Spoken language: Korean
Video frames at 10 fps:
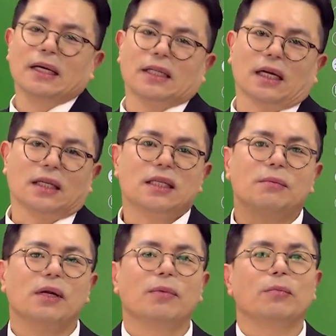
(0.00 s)
자,
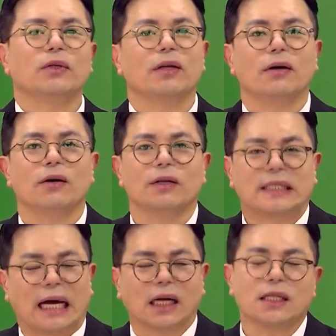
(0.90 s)
이십일 번부터
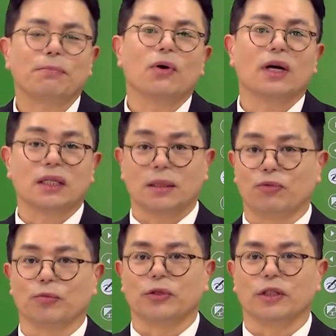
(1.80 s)
사십 번까지
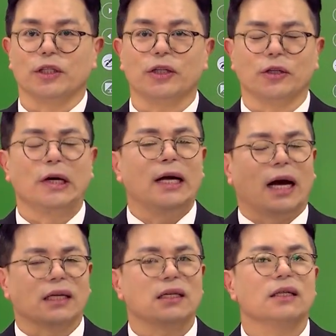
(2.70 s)
부분은요,
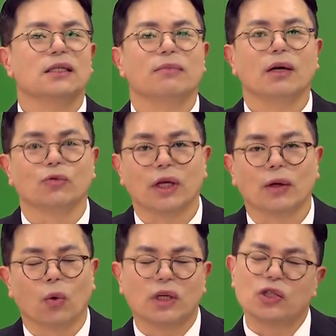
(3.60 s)
아시겠지만 우리
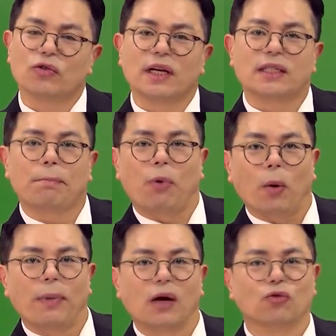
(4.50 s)
공인중개사
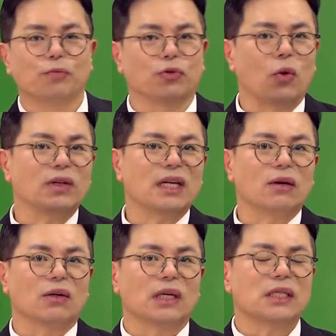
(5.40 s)
법하고 부동산
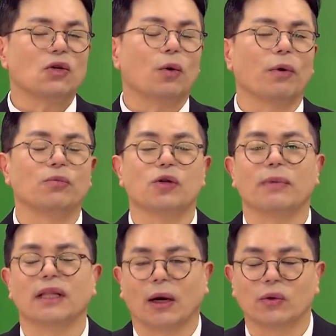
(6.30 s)
거래 신고
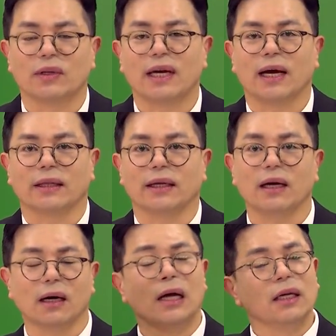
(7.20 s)
법률만 나오는 게
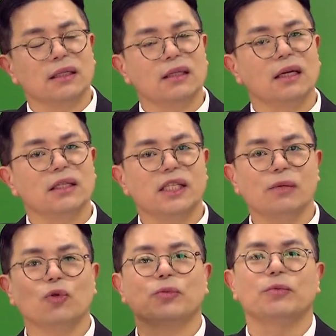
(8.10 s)
아니라 뒤에는
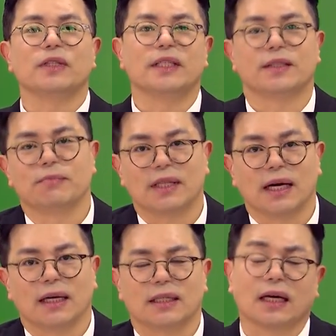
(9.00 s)
실무 부분이
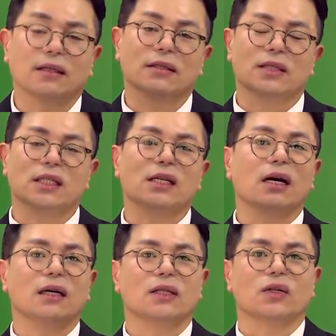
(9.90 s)
있습니다. 자, 그래서
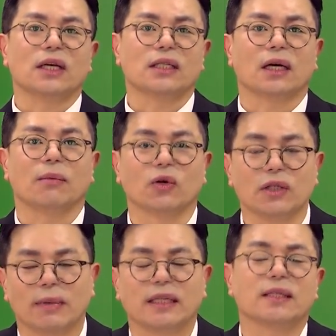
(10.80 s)
시작하기 전에 제가 먼저
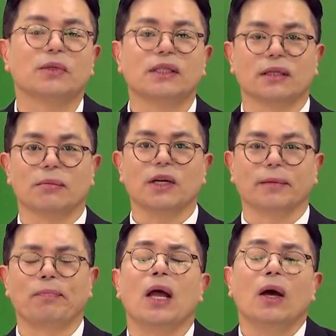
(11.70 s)
말씀을
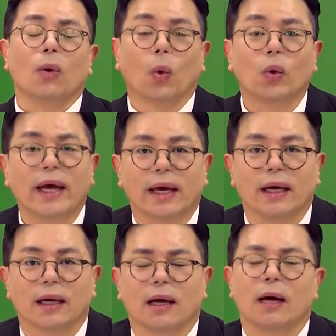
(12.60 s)
드리면,
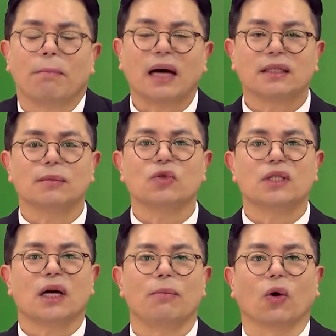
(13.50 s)
올해 박스
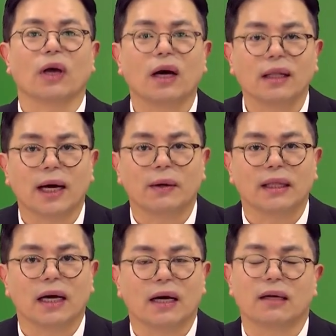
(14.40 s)
문제가 몇 개가
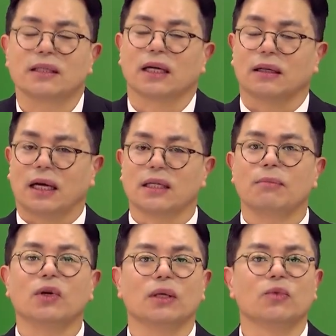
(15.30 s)
나왔나 제가 다시
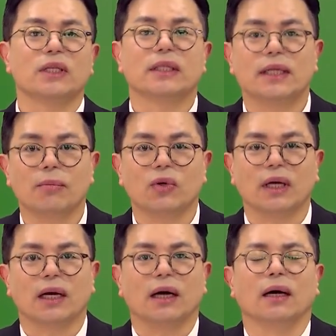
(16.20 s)
한번 이 문제를
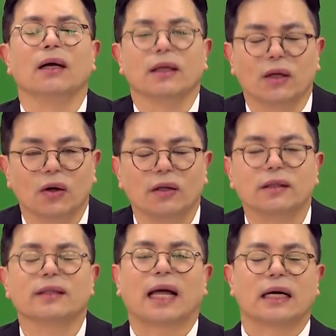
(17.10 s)
세보니까
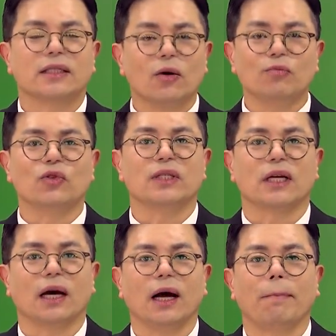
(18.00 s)
열다섯
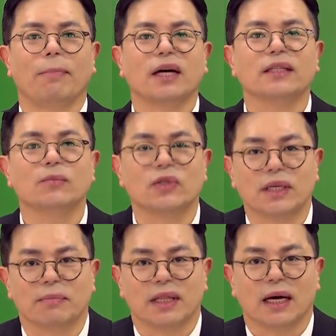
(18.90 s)
문제가 박스
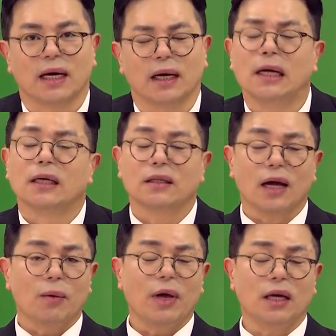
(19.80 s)
문제입니다. 그
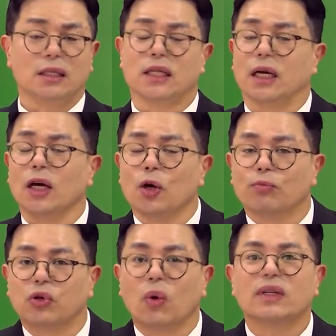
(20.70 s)
다음에 이제
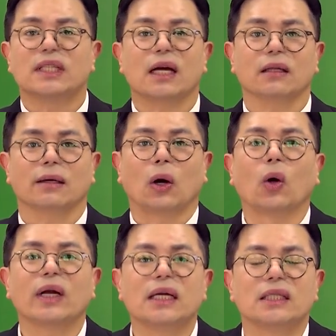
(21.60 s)
부동산
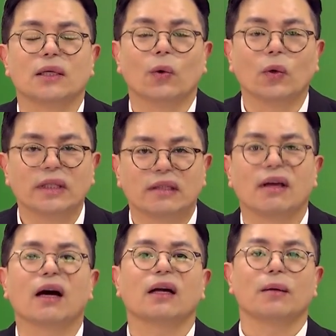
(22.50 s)
거래 신고
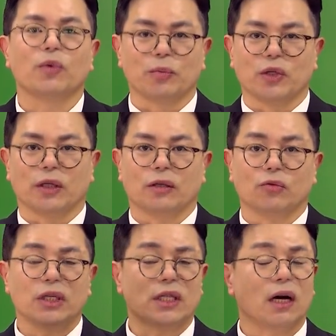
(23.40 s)
등에 관한 법률,
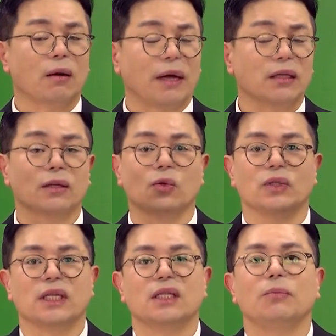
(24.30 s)
우리 제가 만든
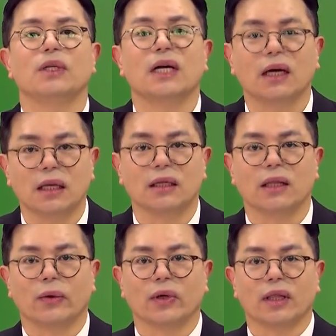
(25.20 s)
교재 십이 장이 있는
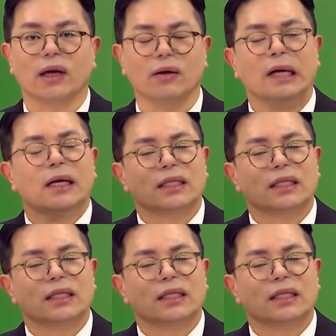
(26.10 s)
내용인데요.